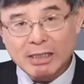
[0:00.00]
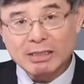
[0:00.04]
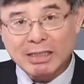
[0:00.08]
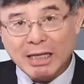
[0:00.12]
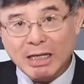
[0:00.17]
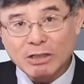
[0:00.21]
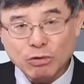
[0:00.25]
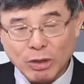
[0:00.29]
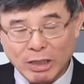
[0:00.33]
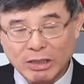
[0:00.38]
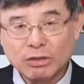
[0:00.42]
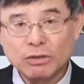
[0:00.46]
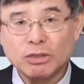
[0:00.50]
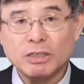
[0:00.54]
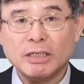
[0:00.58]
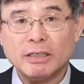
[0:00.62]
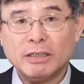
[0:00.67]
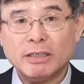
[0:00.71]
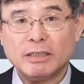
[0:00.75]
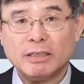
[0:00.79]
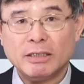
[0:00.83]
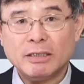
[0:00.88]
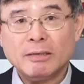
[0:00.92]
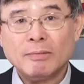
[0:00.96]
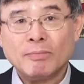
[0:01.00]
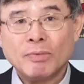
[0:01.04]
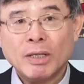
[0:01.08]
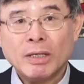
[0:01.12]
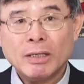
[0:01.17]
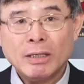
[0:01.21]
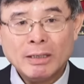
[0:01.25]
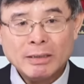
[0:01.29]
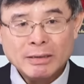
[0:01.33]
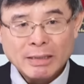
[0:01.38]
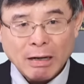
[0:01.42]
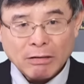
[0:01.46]
以胜选就可以了。
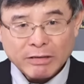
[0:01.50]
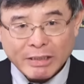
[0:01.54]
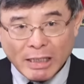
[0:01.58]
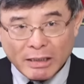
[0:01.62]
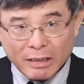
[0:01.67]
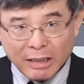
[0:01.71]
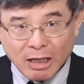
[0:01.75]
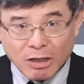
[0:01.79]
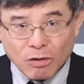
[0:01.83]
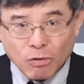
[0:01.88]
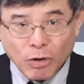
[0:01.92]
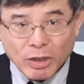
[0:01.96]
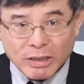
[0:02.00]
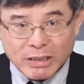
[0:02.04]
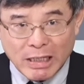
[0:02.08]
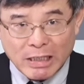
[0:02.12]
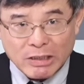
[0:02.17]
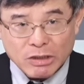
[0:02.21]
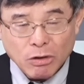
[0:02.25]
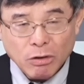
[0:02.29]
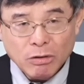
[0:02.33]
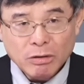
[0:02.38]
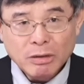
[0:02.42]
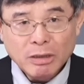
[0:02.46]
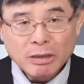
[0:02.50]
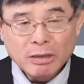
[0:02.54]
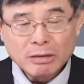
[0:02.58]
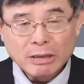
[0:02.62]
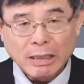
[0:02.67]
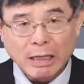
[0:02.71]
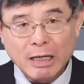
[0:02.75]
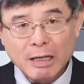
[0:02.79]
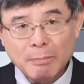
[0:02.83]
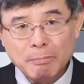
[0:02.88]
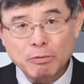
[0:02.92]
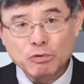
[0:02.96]
然后在这个过程中，
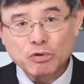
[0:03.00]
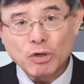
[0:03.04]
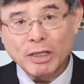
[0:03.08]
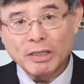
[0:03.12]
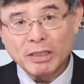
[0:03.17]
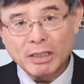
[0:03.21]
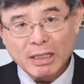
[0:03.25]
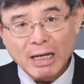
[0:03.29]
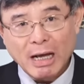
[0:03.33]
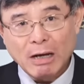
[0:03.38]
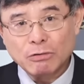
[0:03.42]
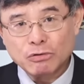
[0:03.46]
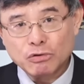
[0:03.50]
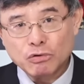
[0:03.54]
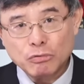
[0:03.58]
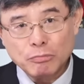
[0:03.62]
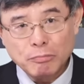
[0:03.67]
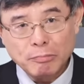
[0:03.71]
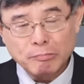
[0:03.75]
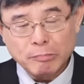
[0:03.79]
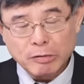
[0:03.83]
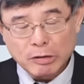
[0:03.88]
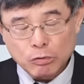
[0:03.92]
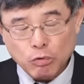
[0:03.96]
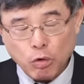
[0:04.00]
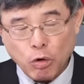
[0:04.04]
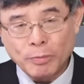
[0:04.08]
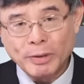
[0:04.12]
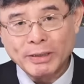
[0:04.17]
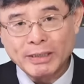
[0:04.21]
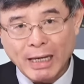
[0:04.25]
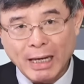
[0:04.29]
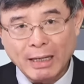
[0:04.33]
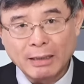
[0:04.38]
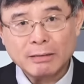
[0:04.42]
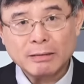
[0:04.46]
等于不断的告诉国
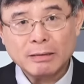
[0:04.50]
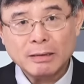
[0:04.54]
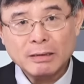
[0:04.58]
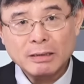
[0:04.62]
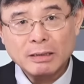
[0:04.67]
民党，